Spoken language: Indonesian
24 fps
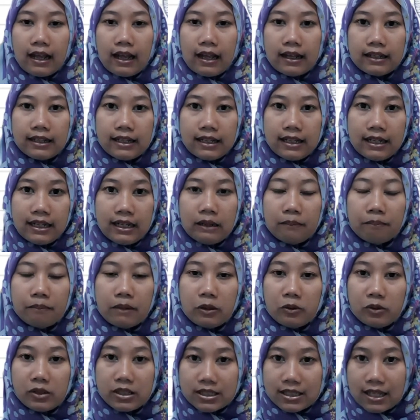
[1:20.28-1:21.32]
di
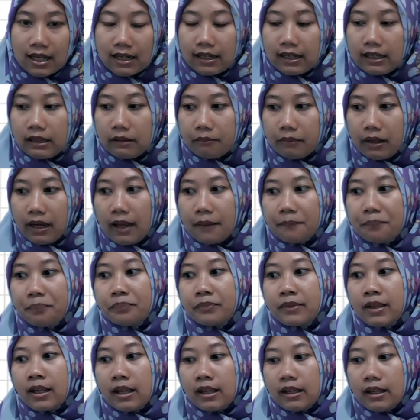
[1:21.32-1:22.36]
penulisan ilmiah.
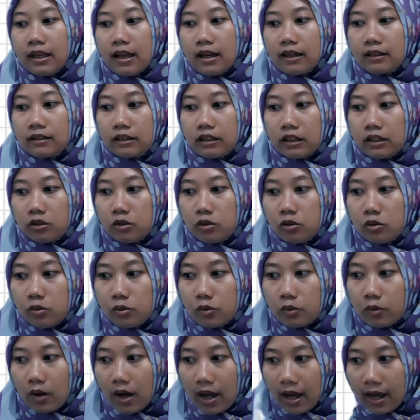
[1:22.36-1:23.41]
Yang
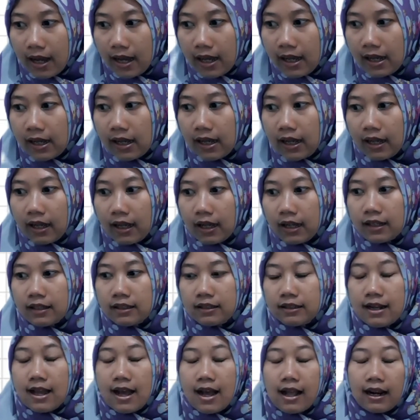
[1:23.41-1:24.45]
kedua,
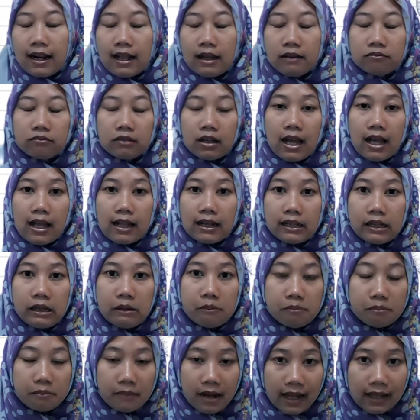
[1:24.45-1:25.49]
dalam
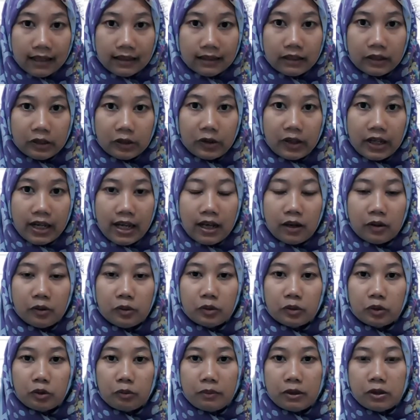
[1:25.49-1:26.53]
kalimat gitu ya
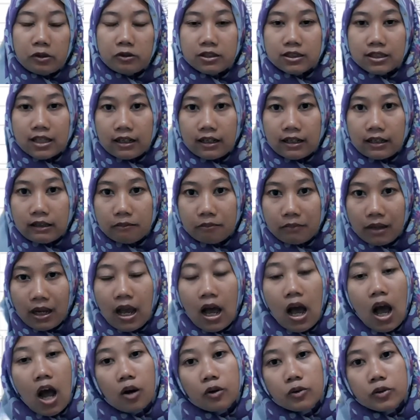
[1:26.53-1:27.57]
untuk penulisan ilmiah
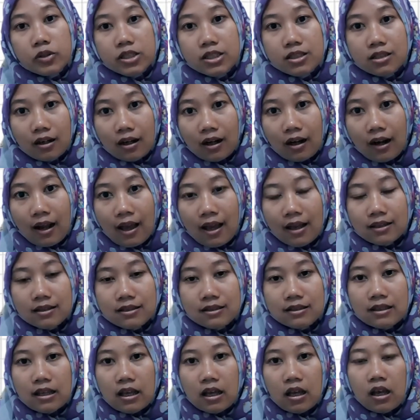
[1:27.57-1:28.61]
harus
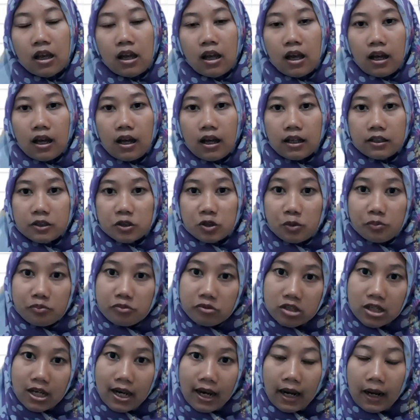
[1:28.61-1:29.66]
jelas uh,
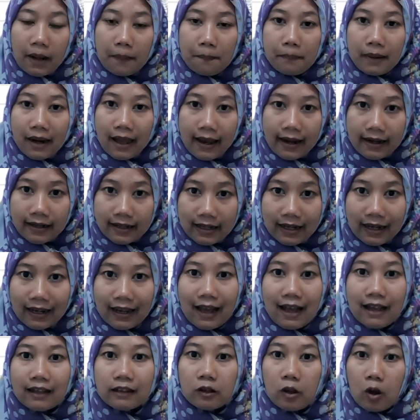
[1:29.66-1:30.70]
subjek,
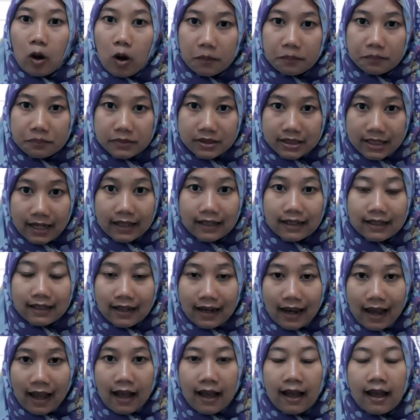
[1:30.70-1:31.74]
predikat,
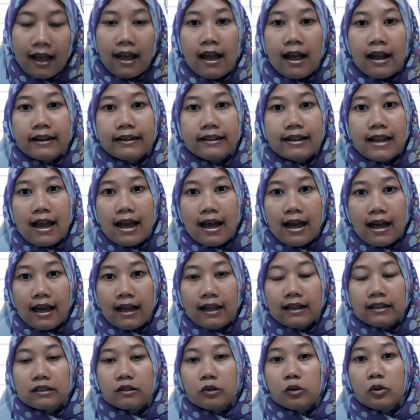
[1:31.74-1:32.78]
objeknya
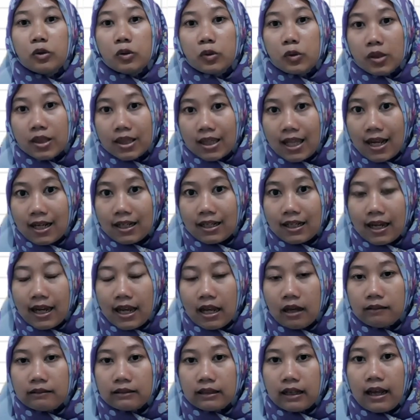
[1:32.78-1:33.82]
dan
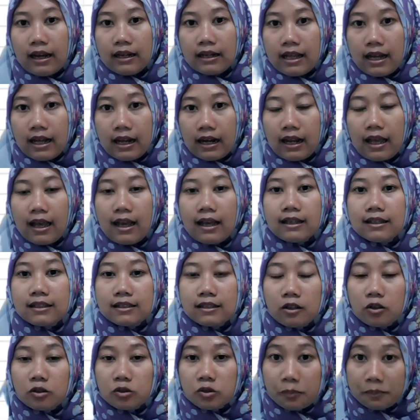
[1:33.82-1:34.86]
urutannya adalah
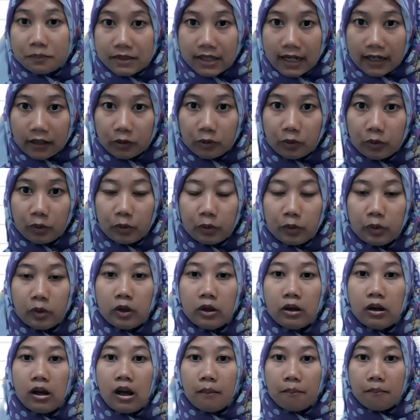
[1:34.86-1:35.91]
subjek
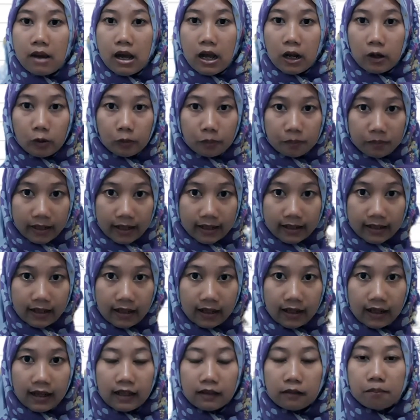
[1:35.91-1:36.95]
dulu, baru
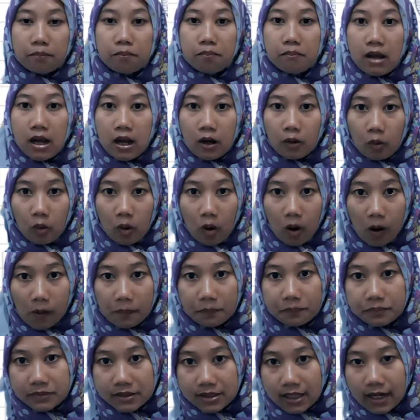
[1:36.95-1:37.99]
predikat, baru
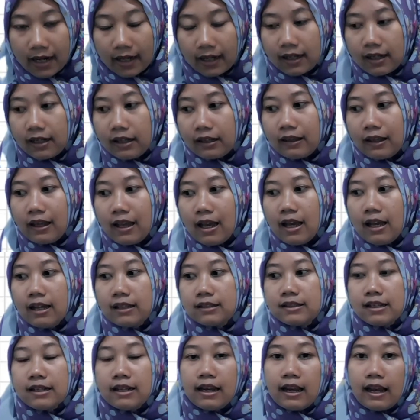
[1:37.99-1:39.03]
objek gitu ya.
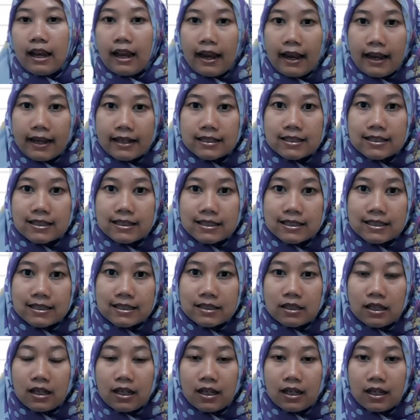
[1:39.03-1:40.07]
Jadi S
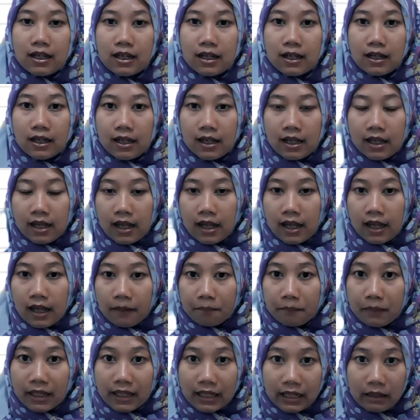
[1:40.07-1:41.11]
uh, eh,
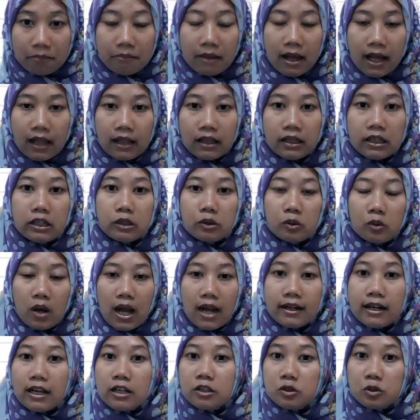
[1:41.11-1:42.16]
minimal itu
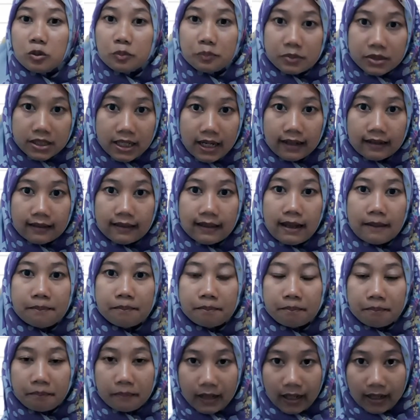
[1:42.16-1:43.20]
ada subjek
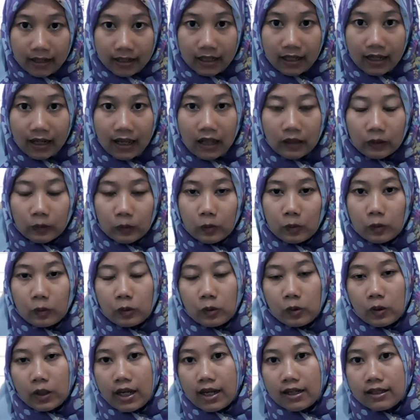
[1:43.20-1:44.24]
dan predikat
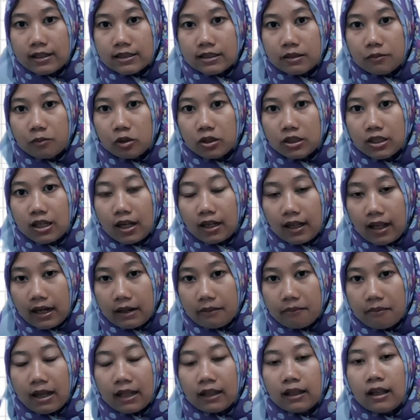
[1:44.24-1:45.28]
untuk yang disebut dengan
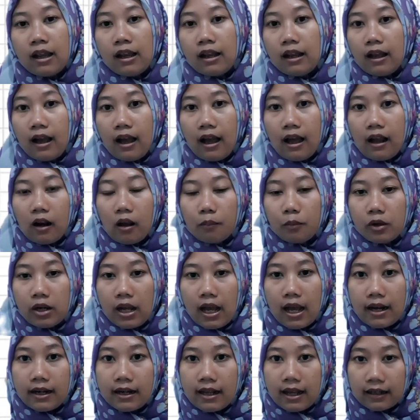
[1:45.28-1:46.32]
kalimat. Kalaupun
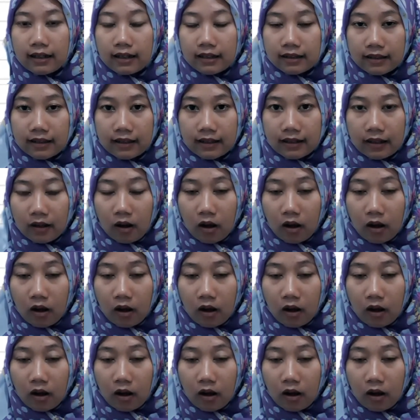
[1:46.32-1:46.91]
ada eh,